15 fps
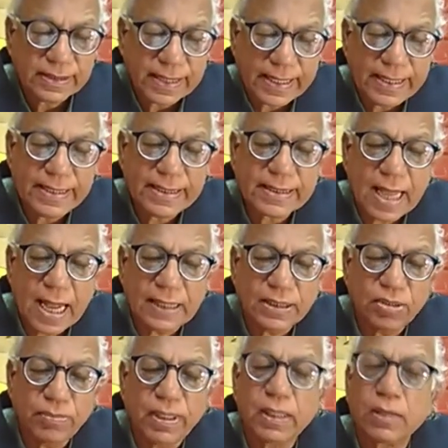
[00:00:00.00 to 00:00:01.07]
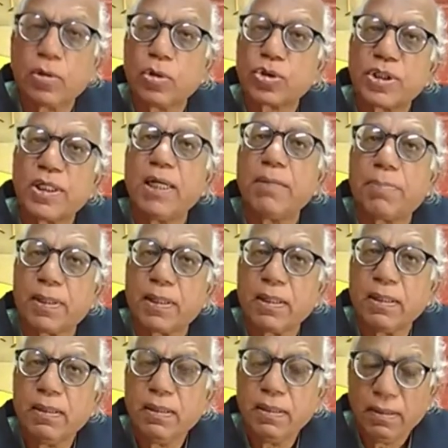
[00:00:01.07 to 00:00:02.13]
सही सांझ में घुसने
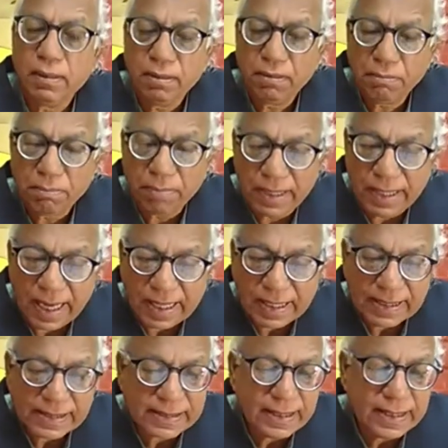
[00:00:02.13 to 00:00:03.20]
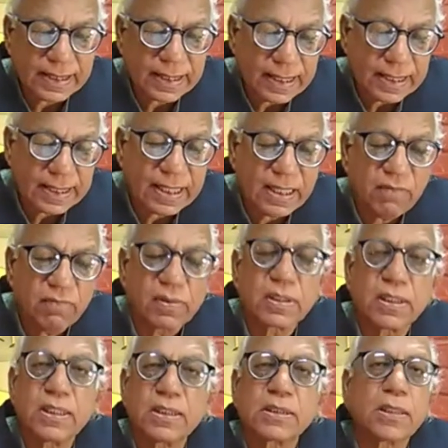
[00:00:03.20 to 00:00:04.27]
पर बनारस की किन किन
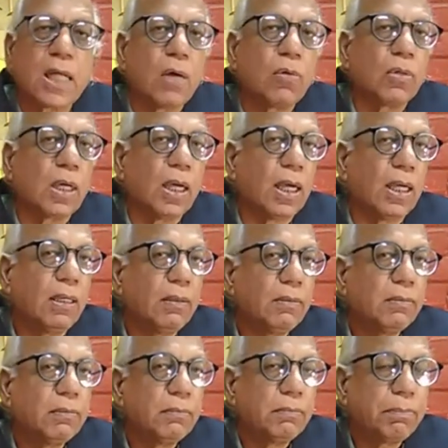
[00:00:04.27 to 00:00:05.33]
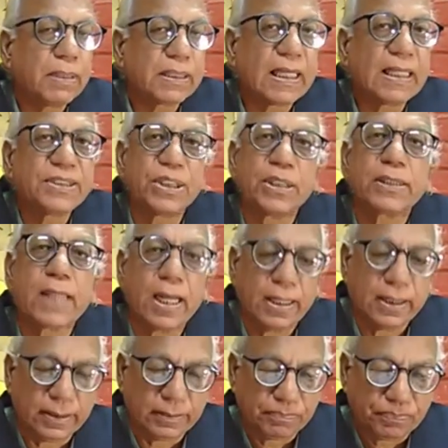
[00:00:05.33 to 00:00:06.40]
विशेषताओं का पता चलता
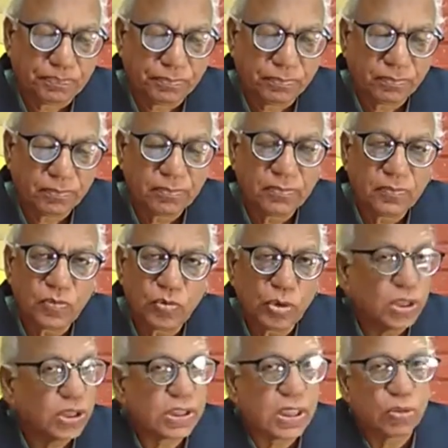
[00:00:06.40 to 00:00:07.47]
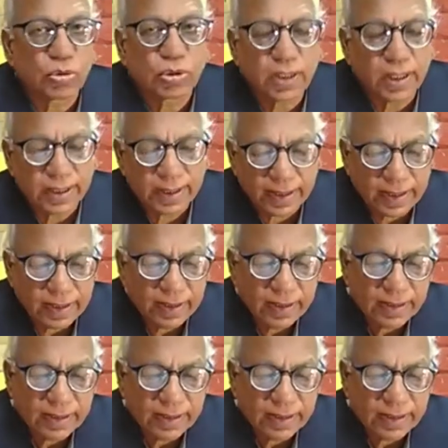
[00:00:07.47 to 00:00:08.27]
है तो इसका उत्तर है